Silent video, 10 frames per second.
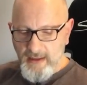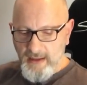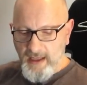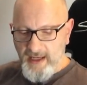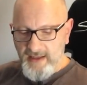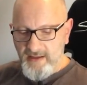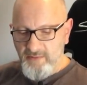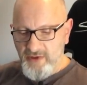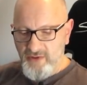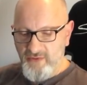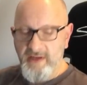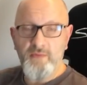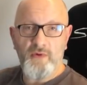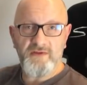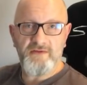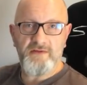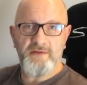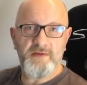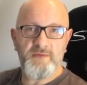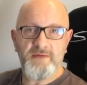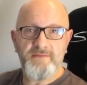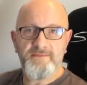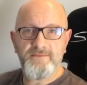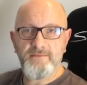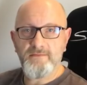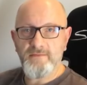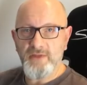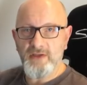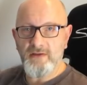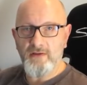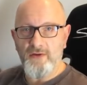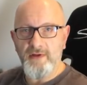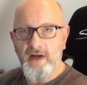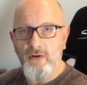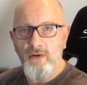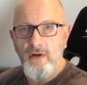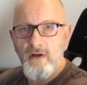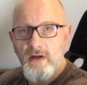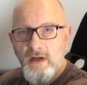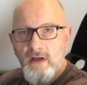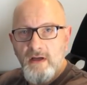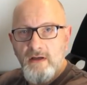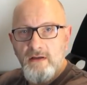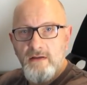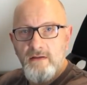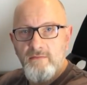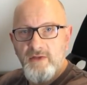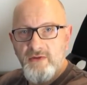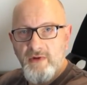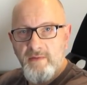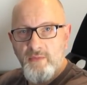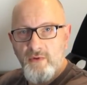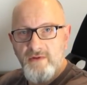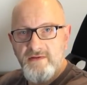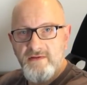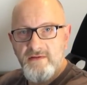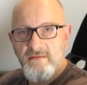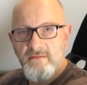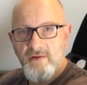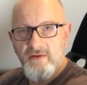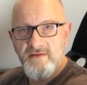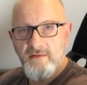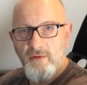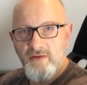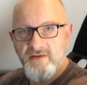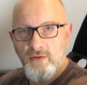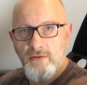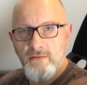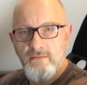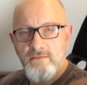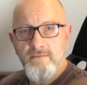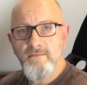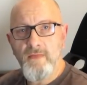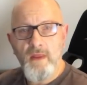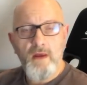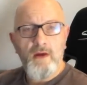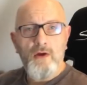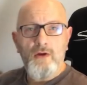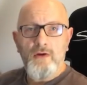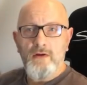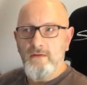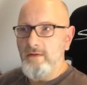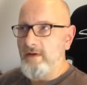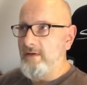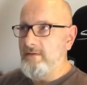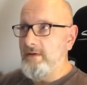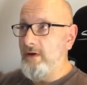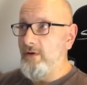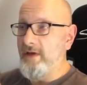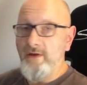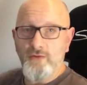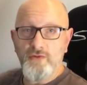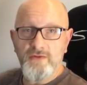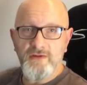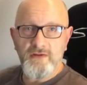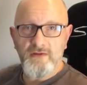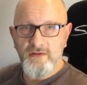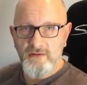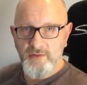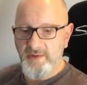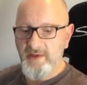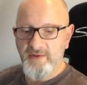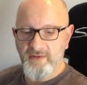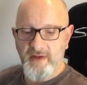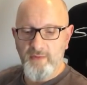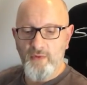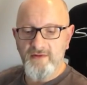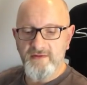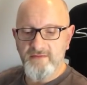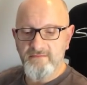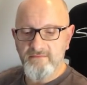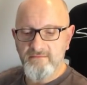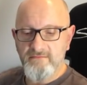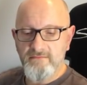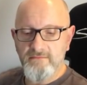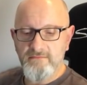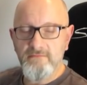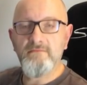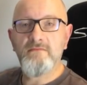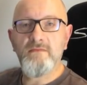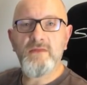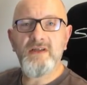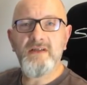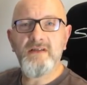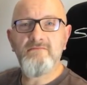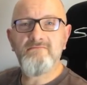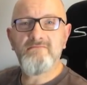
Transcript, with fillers: eigentlich mit Trackballs unterwegs bin. Ich kann auch mit Trackballs ganz normal zocken. Äh, auch Ego-Shooter äh, spiele ich mit Trackballs. Ähm,